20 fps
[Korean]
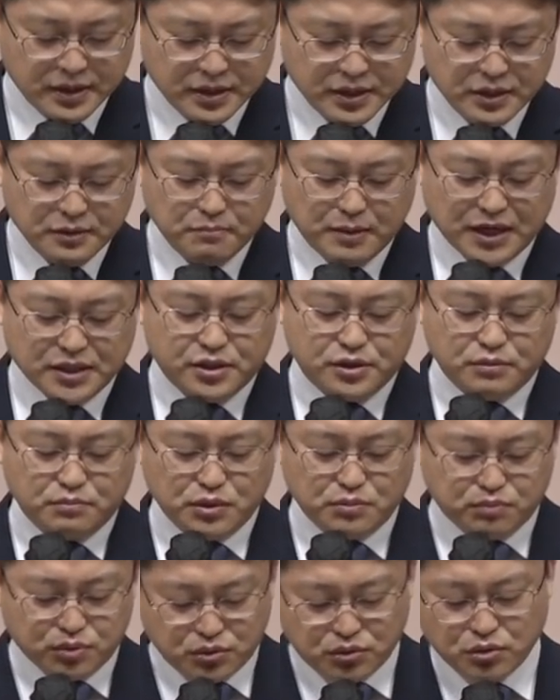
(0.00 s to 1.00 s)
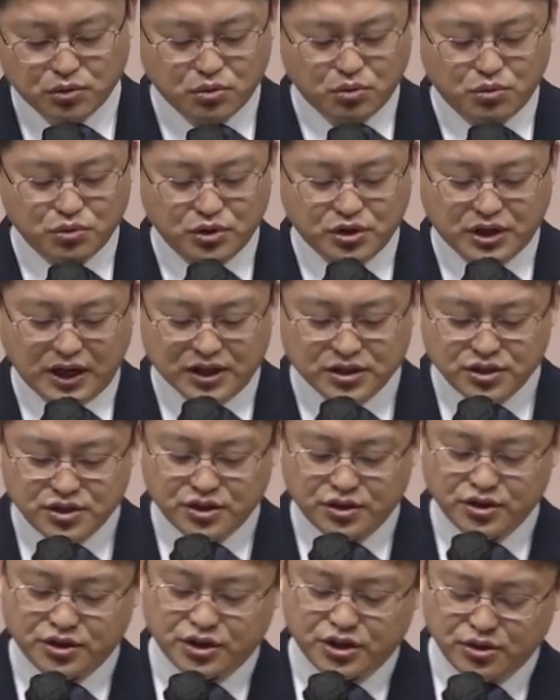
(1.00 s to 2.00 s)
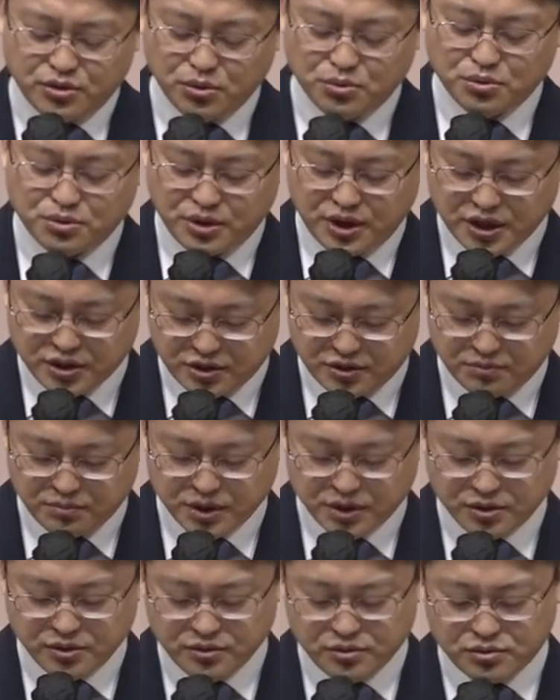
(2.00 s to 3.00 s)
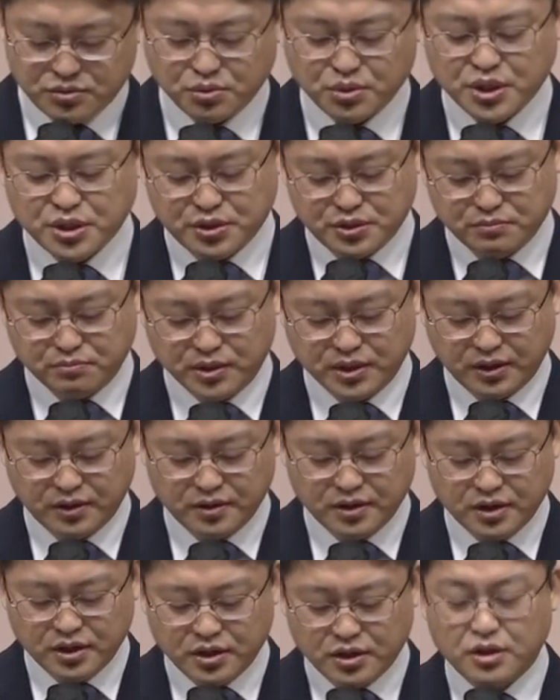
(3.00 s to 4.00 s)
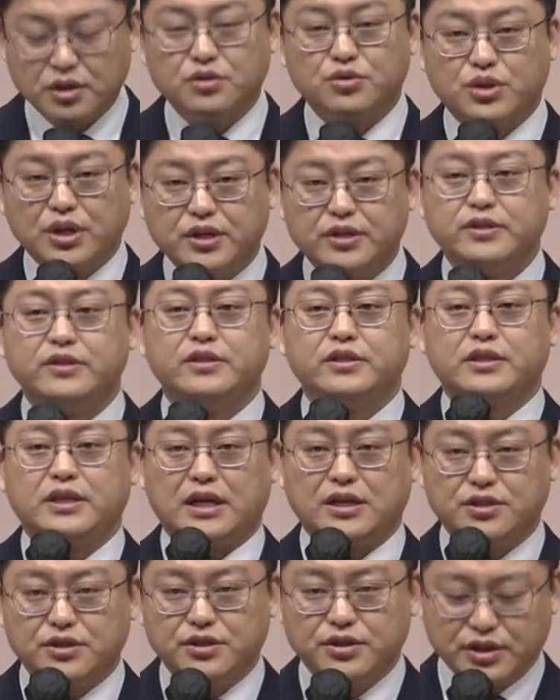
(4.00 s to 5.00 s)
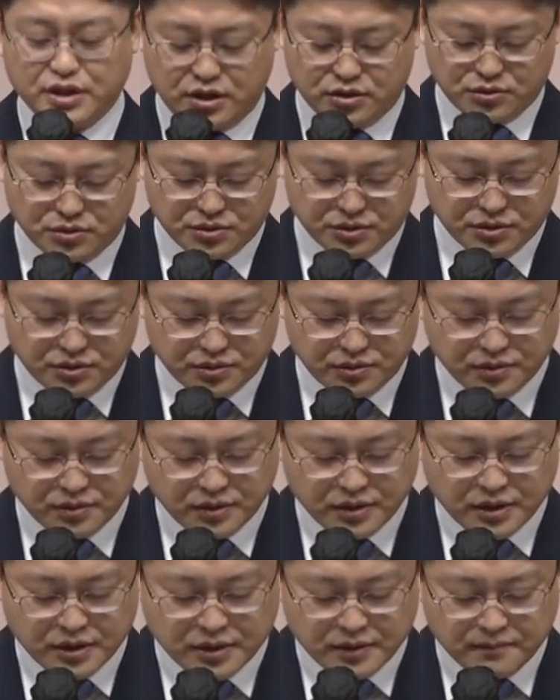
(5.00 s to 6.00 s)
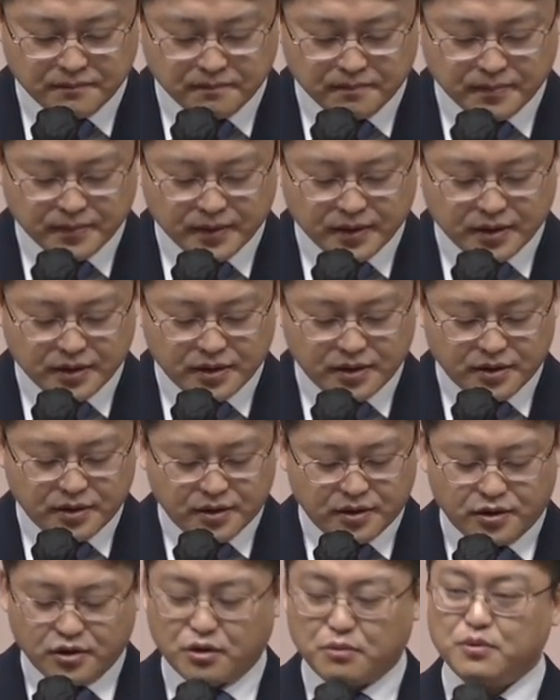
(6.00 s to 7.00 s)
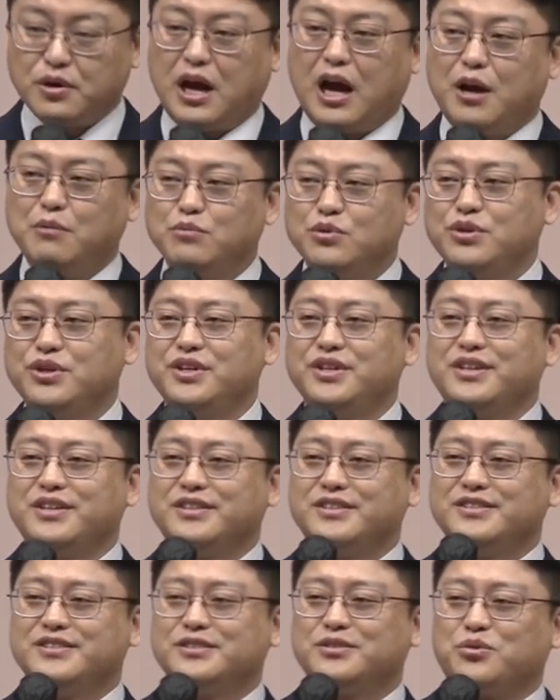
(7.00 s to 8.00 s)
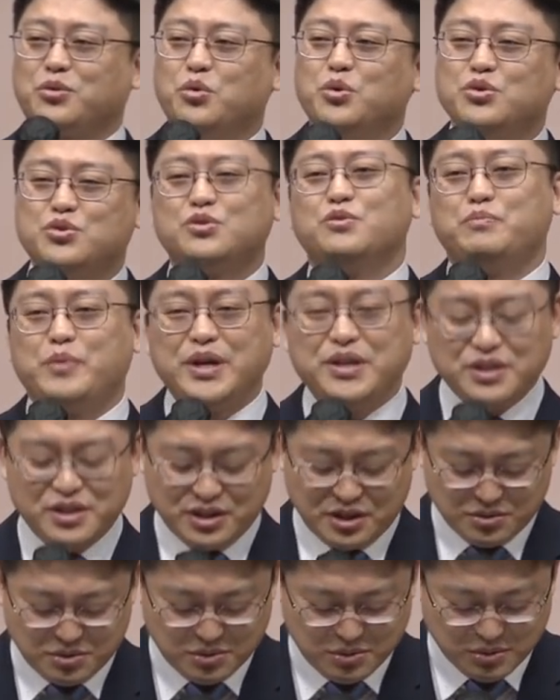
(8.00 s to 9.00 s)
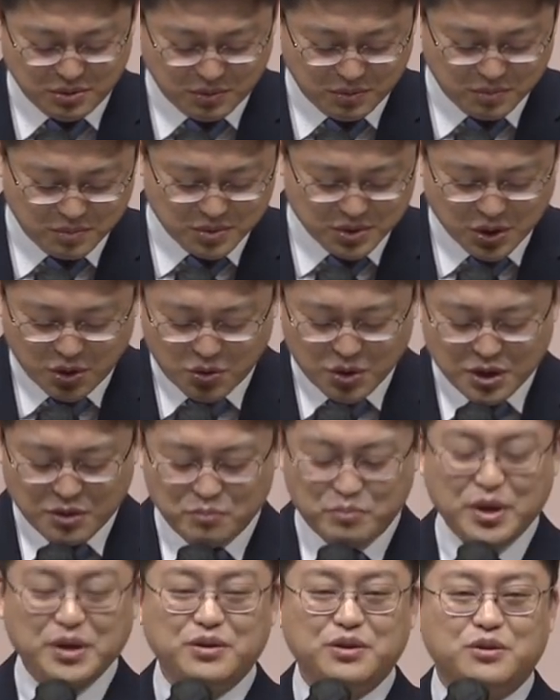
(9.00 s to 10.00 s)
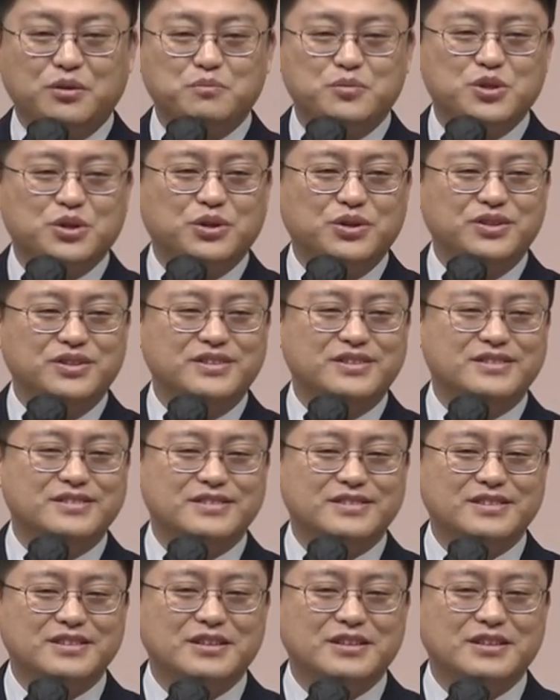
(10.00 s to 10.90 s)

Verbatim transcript: 이 말씀을 붙들고 오늘 간절히 기도했으면 좋겠습니다. 죄를 다스리게 하소서. 여러분, 아무리 골수 팬이라도 영원한 팬은 없죠.